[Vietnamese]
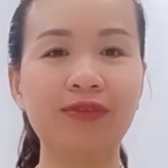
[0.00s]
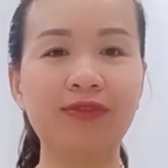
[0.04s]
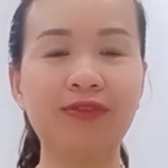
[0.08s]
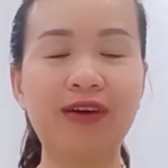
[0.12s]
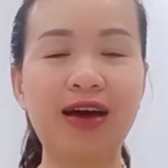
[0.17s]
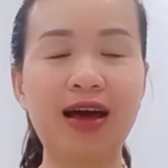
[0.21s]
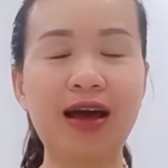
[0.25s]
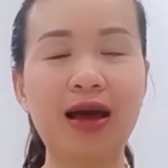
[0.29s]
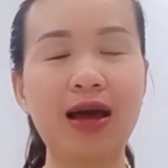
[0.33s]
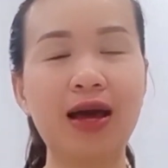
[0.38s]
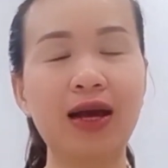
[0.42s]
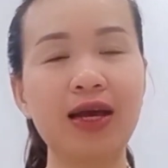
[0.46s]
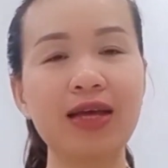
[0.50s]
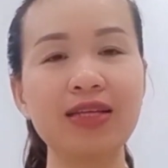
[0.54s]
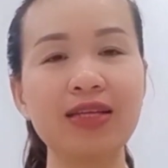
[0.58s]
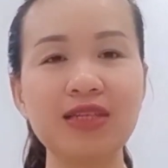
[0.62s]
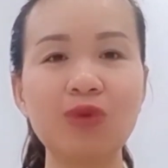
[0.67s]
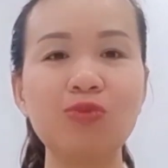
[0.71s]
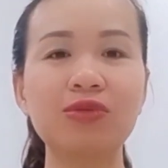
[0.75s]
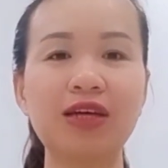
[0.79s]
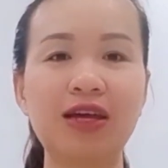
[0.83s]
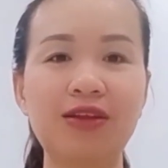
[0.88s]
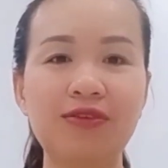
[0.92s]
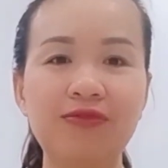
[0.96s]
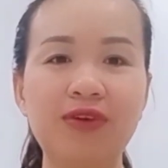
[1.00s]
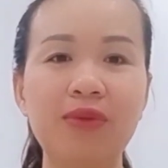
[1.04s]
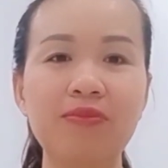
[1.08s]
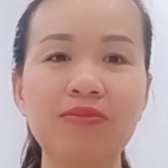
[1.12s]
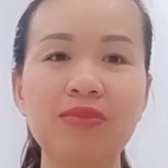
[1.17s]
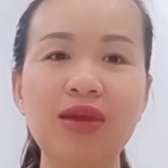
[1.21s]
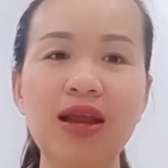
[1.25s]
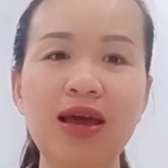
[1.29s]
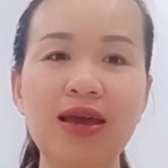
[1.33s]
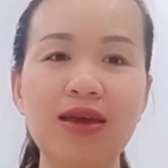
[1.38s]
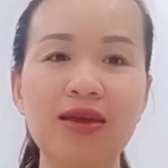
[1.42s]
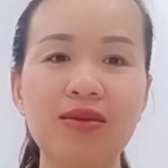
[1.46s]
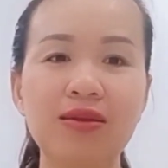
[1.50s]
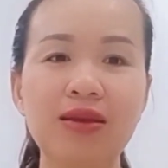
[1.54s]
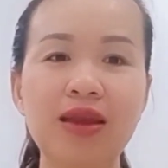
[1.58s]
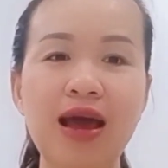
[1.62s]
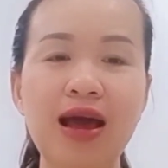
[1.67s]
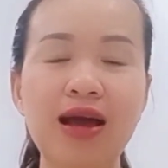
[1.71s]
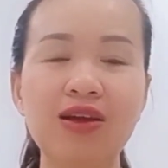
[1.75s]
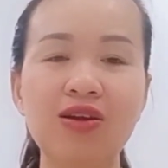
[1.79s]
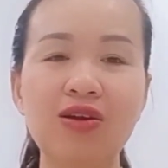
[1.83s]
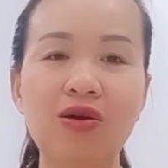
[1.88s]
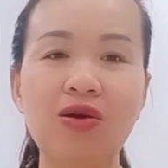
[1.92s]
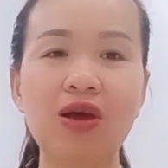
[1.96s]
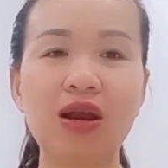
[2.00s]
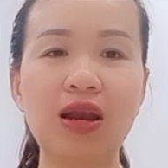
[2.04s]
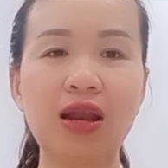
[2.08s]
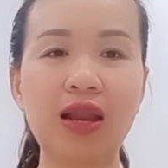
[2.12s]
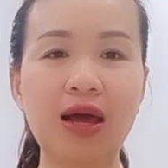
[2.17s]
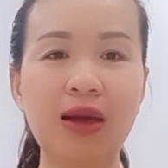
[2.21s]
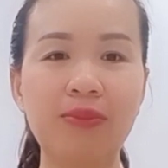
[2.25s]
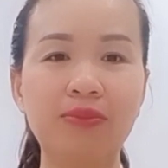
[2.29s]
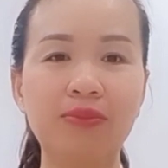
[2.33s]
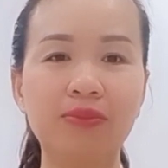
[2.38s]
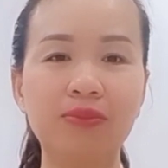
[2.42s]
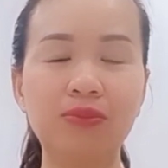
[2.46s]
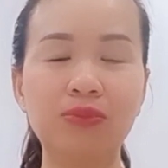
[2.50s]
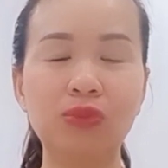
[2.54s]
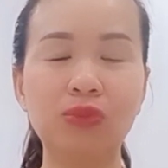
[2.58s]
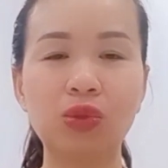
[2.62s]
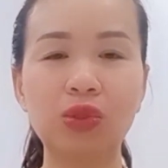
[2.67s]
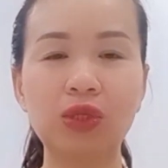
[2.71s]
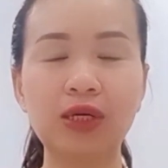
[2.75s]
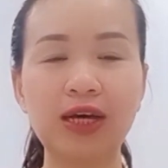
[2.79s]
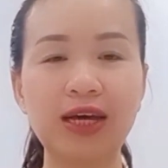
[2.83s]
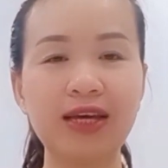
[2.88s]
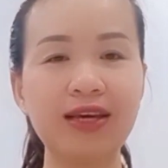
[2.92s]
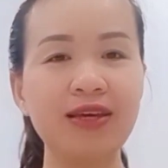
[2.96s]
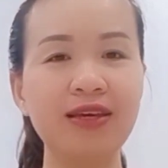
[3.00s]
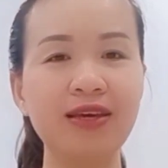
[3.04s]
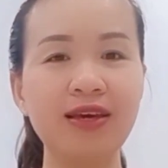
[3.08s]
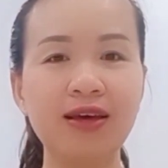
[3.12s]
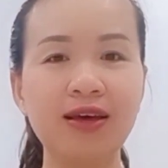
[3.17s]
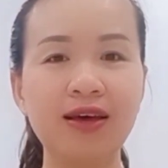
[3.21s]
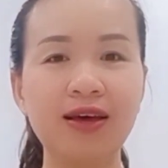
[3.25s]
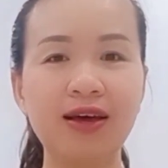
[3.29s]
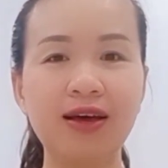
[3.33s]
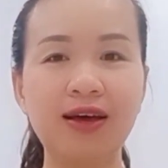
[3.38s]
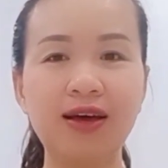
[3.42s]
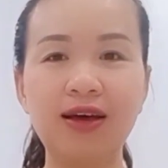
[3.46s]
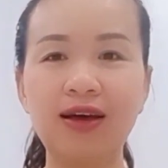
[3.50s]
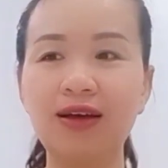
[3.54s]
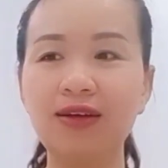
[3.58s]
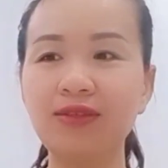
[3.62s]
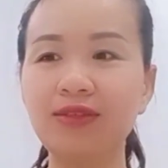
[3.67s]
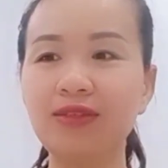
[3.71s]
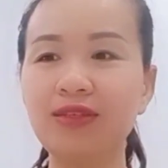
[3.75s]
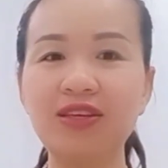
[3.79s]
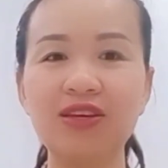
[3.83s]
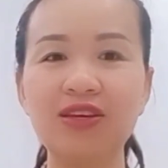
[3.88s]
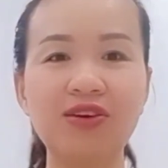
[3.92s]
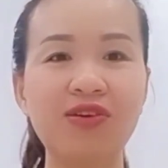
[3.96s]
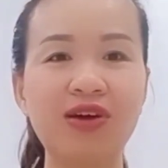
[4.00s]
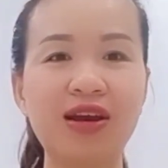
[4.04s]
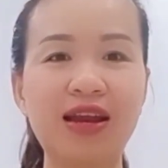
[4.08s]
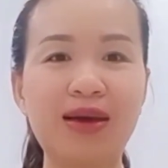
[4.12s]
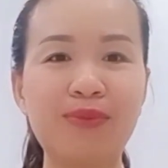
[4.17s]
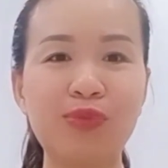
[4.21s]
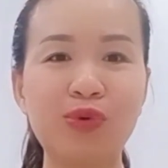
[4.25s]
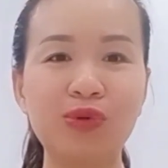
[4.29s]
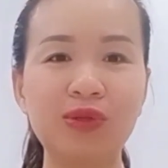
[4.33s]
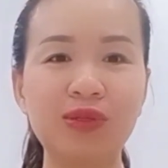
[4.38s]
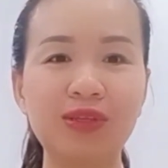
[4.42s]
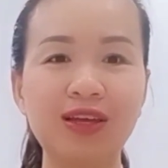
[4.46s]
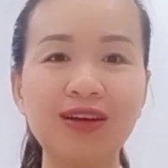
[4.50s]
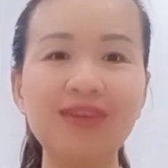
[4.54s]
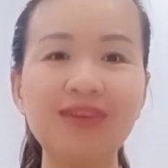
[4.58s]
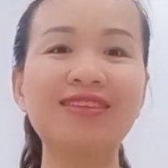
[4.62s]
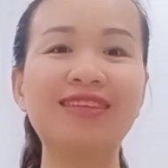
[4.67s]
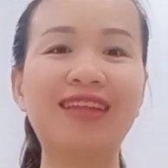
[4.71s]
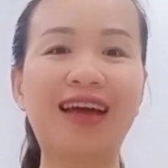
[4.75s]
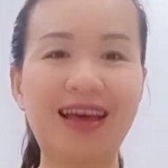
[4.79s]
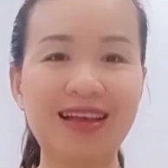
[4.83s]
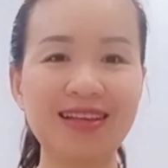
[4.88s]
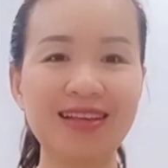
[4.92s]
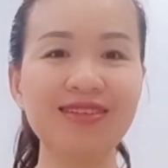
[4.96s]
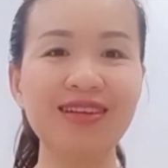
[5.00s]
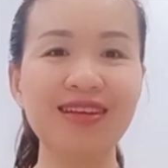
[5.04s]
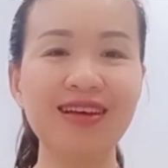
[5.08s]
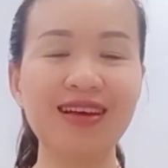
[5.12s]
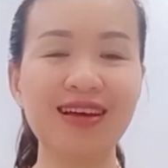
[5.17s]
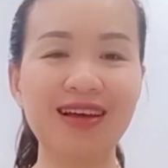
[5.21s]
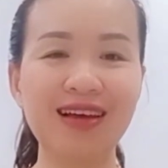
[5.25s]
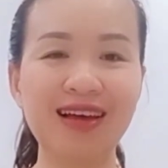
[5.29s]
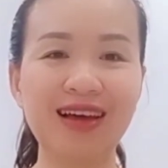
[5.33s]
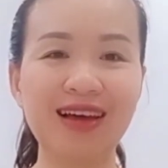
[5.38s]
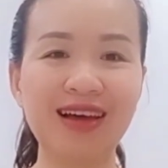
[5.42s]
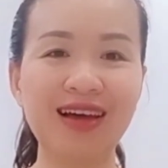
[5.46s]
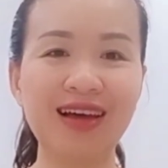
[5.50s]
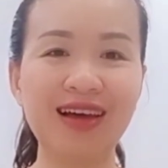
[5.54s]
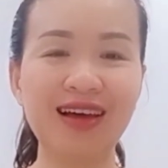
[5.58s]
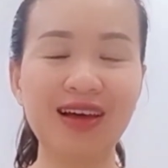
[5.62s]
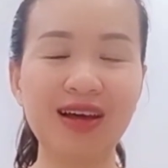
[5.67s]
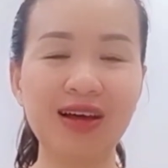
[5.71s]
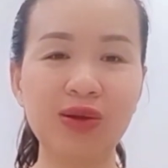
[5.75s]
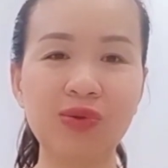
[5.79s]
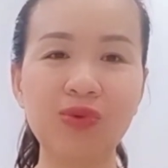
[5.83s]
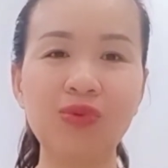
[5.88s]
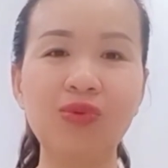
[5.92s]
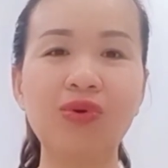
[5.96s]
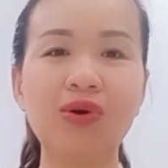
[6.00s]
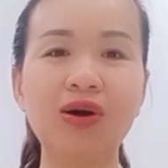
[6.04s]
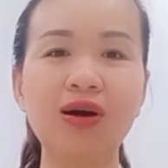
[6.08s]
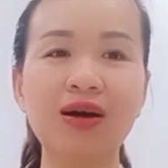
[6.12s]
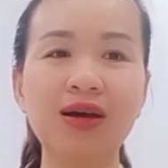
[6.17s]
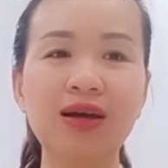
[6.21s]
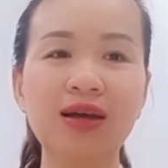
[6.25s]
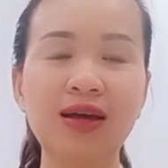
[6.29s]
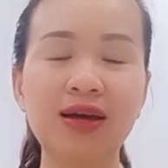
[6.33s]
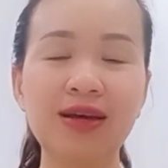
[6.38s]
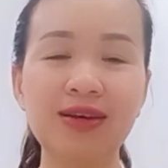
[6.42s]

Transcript: Và cái dòng sản phẩm này đang gọi là một cái uh, Gọi là một thần thánh à, của